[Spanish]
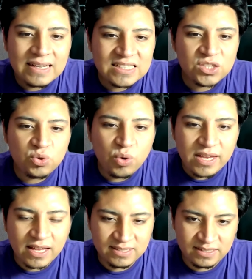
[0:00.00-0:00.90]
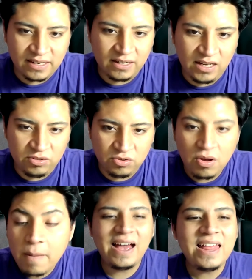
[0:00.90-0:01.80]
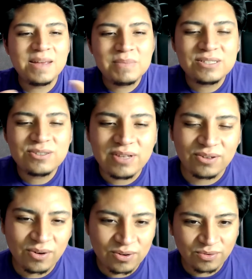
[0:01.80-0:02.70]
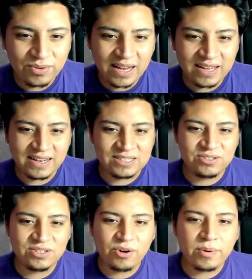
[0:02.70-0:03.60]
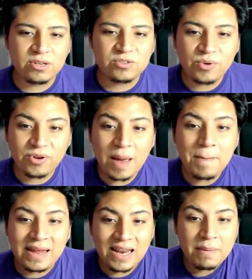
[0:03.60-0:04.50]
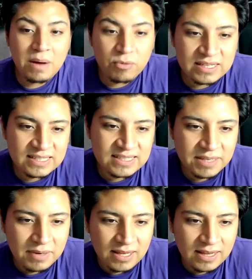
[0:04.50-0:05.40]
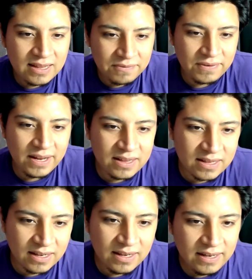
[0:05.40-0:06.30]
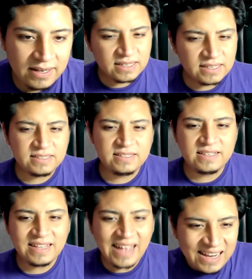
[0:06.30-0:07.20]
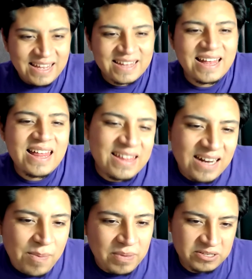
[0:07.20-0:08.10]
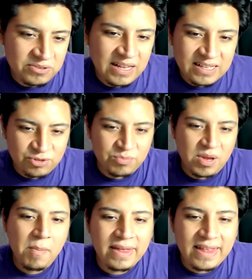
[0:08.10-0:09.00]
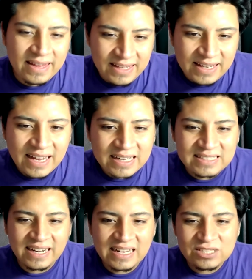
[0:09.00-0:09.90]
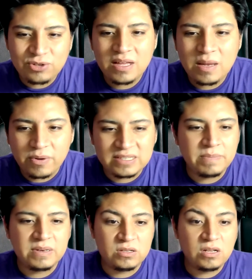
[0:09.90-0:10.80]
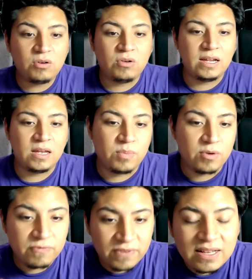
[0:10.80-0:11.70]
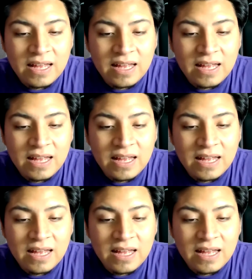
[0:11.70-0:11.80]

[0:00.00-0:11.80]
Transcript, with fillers: Bella es dueña de este relato. Además conectó con toda una generación de jóvenes porque apelaba a una sensibilidad diferente, esa que se siente alienada de las personas de su misma edad y que arriesgaría su vida por esa persona con la que por